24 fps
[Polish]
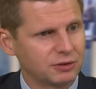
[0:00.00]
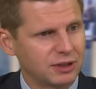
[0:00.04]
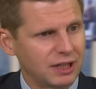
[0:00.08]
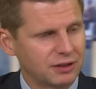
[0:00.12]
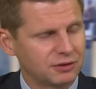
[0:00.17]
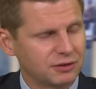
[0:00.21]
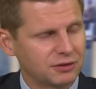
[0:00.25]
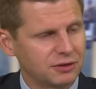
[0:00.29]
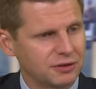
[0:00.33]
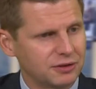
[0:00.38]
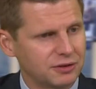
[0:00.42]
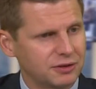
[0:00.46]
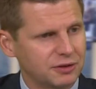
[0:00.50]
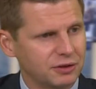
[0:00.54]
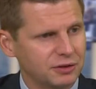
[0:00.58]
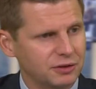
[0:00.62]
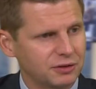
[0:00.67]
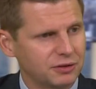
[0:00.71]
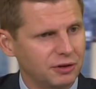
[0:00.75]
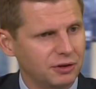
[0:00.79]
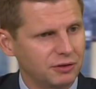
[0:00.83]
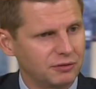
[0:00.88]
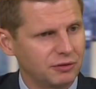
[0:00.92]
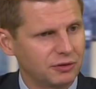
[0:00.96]
Tak to jest
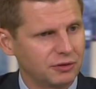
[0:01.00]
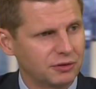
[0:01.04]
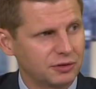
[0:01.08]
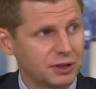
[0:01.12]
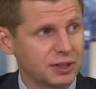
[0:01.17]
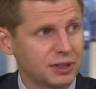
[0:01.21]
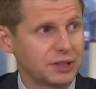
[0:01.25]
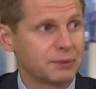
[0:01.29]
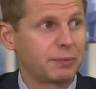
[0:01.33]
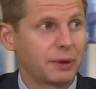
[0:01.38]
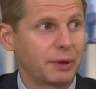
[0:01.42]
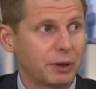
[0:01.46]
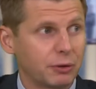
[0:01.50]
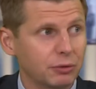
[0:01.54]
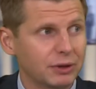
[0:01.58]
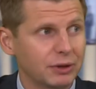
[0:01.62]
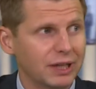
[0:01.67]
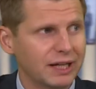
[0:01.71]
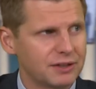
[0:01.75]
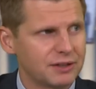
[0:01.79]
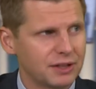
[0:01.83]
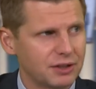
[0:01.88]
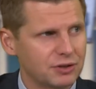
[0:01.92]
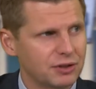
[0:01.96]
tylko i wyłącznie
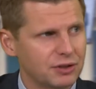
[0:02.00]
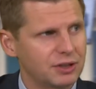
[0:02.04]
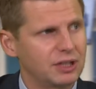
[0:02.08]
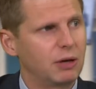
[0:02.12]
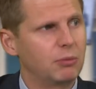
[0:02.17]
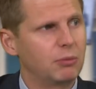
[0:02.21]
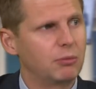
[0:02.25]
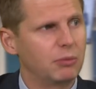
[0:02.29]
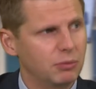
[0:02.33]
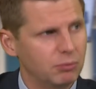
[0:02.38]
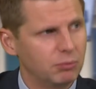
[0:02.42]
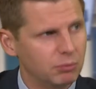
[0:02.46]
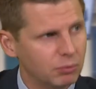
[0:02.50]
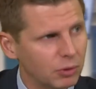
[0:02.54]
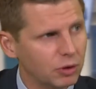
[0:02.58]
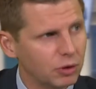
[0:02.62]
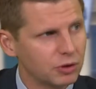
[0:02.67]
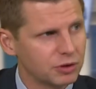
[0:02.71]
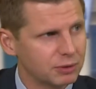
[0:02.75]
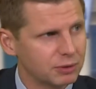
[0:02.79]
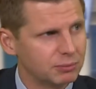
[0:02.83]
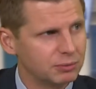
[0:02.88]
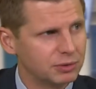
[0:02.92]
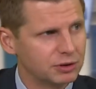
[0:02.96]
spekulacja, że tam
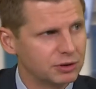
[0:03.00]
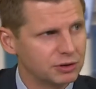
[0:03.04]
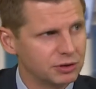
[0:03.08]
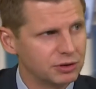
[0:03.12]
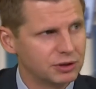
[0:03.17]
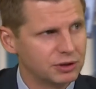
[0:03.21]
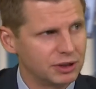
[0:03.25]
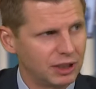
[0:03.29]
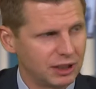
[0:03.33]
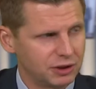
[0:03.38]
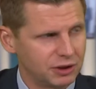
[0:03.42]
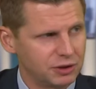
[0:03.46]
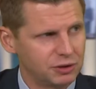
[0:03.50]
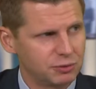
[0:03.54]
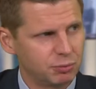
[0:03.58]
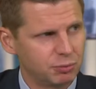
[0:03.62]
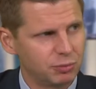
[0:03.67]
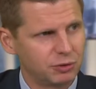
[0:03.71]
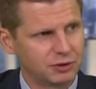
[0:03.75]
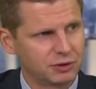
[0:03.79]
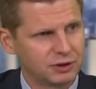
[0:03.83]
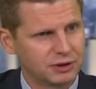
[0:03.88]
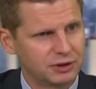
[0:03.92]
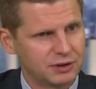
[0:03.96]
może być jakiś
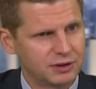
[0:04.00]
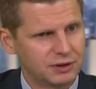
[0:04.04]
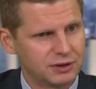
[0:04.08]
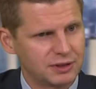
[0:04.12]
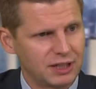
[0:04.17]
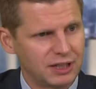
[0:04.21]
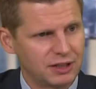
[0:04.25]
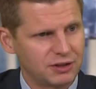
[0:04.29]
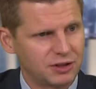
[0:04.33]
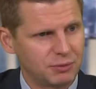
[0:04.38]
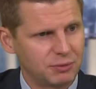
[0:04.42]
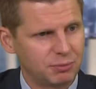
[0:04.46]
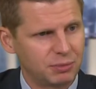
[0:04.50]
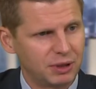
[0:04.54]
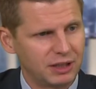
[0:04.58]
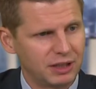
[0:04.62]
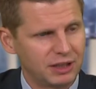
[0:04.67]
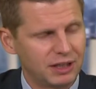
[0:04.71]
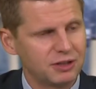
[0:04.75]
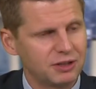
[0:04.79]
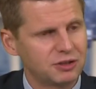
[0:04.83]
punkt zaczepienia.